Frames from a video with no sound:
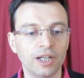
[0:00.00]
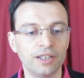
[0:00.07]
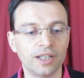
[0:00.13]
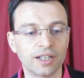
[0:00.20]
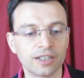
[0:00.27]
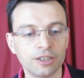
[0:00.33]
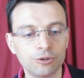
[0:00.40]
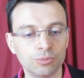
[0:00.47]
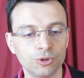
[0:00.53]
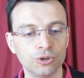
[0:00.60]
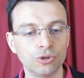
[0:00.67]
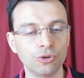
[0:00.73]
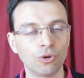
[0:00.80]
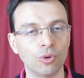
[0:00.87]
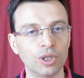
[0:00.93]
prenne un
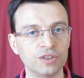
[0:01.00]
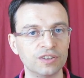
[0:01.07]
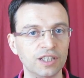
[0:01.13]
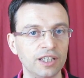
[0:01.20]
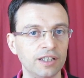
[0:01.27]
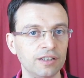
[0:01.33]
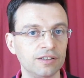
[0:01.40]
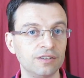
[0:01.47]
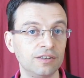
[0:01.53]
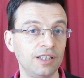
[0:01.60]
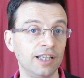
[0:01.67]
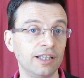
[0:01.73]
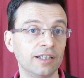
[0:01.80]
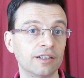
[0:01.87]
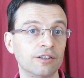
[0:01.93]
rythme de
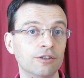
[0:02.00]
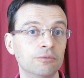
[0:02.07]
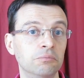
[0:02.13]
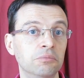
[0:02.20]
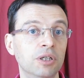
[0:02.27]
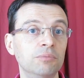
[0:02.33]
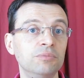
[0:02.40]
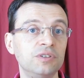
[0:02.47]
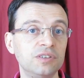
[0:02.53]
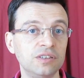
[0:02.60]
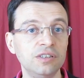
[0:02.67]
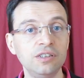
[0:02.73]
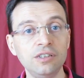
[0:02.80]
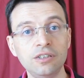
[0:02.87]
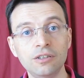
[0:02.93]
hier même
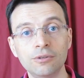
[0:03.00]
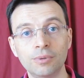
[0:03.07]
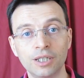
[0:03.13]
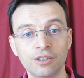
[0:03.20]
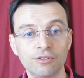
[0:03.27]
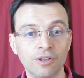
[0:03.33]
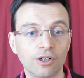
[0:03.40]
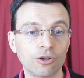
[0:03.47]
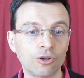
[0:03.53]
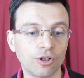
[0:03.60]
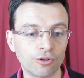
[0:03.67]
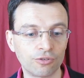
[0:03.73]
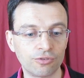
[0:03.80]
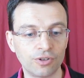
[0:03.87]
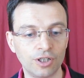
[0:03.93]
si bah, il va
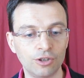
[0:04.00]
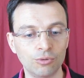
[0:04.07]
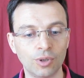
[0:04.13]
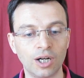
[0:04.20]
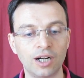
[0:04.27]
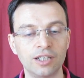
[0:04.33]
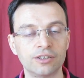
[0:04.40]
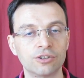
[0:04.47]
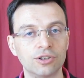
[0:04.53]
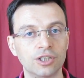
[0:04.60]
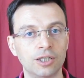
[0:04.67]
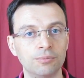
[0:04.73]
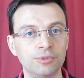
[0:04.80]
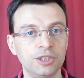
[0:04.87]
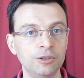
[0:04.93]
encore falloir
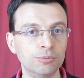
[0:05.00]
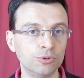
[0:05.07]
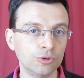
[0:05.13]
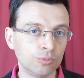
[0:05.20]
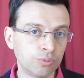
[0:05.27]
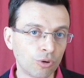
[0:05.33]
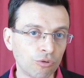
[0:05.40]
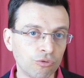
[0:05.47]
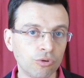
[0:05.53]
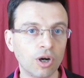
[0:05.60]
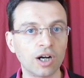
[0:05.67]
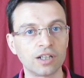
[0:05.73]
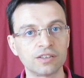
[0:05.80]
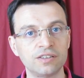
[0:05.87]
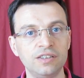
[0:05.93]
attendre un petit peu pour
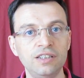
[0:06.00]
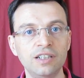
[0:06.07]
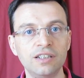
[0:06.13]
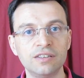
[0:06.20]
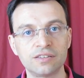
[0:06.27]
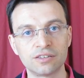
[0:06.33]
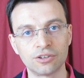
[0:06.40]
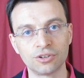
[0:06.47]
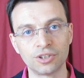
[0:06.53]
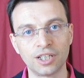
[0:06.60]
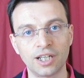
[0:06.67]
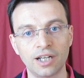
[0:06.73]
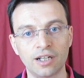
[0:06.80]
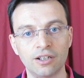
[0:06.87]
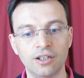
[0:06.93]
voir si les
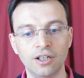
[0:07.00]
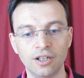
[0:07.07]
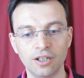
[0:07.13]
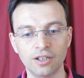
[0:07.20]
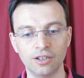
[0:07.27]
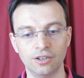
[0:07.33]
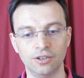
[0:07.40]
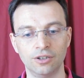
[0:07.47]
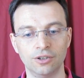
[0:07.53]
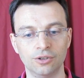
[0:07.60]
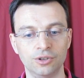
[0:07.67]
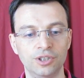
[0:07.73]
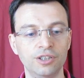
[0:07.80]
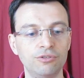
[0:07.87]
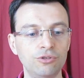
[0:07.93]
standards
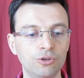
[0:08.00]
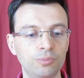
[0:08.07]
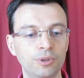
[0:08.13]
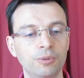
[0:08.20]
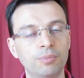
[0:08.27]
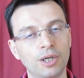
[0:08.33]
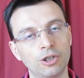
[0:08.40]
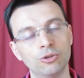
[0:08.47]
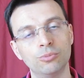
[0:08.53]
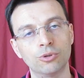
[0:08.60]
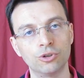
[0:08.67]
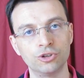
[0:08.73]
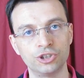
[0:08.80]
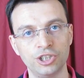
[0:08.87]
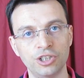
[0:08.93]
euh, développés par le
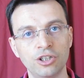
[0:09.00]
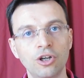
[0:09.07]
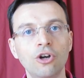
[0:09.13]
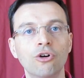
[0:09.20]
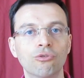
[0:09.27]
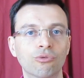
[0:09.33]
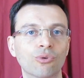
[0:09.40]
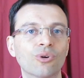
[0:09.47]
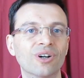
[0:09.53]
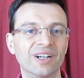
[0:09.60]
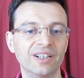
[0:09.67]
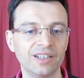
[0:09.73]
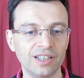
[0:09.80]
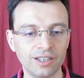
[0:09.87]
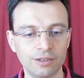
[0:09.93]
projet vont
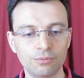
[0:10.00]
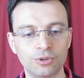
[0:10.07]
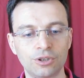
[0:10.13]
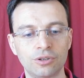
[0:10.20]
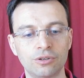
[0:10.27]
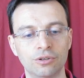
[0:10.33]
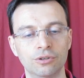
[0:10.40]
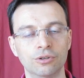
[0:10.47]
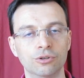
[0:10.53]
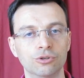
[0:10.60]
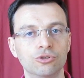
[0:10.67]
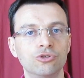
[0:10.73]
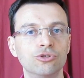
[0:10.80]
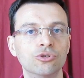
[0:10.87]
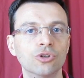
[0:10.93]
réellement
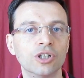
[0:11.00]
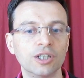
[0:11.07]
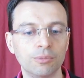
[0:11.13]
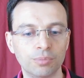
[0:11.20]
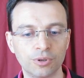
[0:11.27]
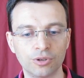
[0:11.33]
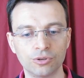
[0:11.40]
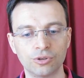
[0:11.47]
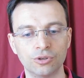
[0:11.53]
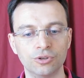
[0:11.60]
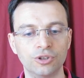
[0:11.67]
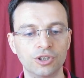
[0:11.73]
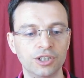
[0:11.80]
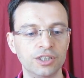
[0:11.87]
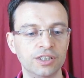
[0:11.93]
euh, se
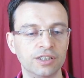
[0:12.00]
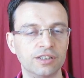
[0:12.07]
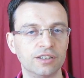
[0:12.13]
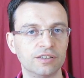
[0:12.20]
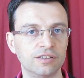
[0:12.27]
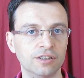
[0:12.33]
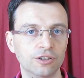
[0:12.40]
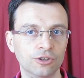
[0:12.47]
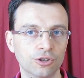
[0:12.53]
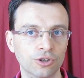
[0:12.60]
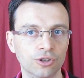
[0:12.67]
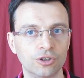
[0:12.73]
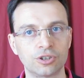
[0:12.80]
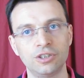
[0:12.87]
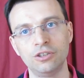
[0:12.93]
répandre dans les data
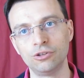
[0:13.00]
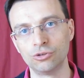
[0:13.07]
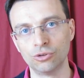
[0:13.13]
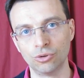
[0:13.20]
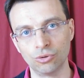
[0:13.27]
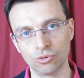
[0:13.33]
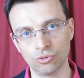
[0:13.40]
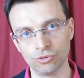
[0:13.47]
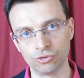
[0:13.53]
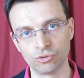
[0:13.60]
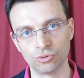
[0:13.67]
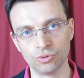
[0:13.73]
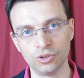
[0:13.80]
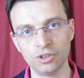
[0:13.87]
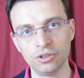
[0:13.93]
centers qui seront
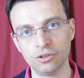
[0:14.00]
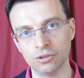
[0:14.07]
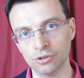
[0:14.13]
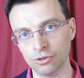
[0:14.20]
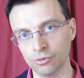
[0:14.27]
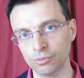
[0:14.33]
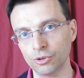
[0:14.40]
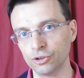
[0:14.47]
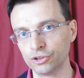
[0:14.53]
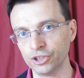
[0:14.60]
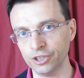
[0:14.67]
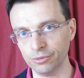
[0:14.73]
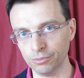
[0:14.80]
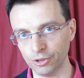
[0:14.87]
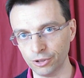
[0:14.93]
construits euh,
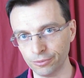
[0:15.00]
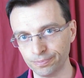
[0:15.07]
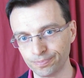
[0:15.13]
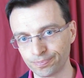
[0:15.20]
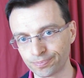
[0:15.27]
prochainement.